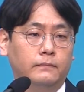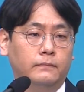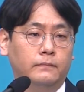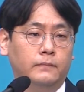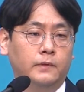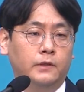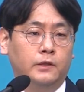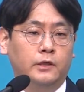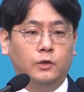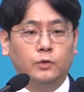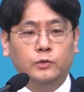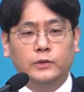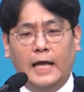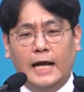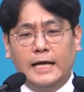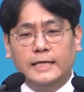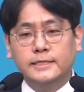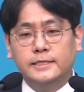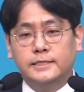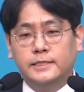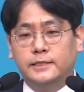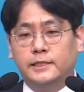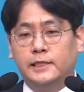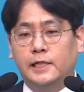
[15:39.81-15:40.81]
그리고
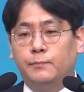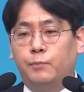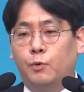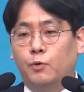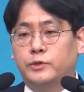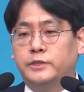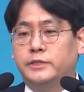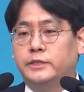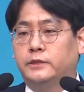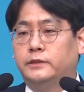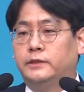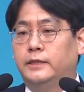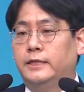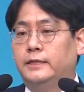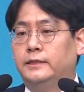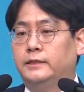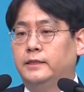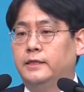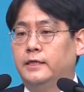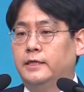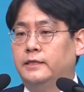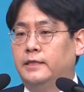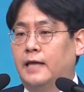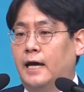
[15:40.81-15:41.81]
당신이 복직될
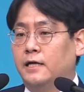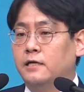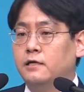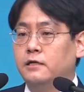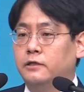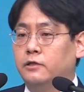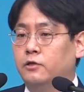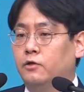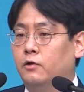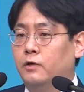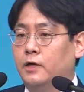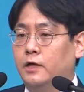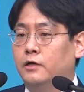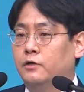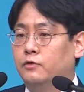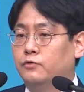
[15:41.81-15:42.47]
때에 나를 기억하여